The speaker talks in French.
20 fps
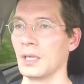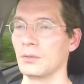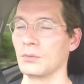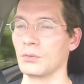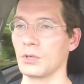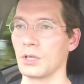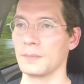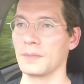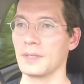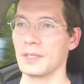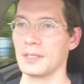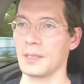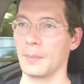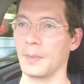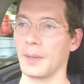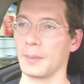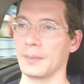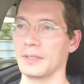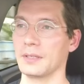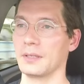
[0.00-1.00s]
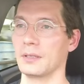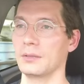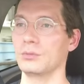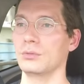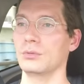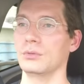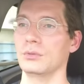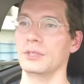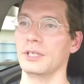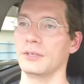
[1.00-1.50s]
Donc comme ça, ça permettra
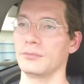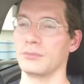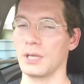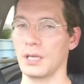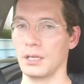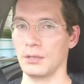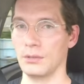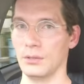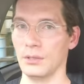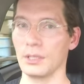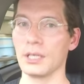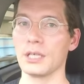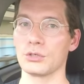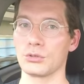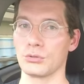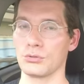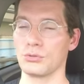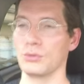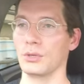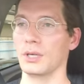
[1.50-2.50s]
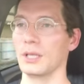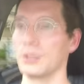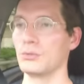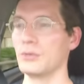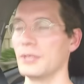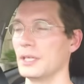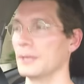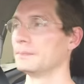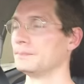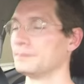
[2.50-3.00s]
d'avoir euh, quelque chose de
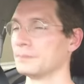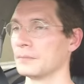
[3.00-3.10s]
régulier.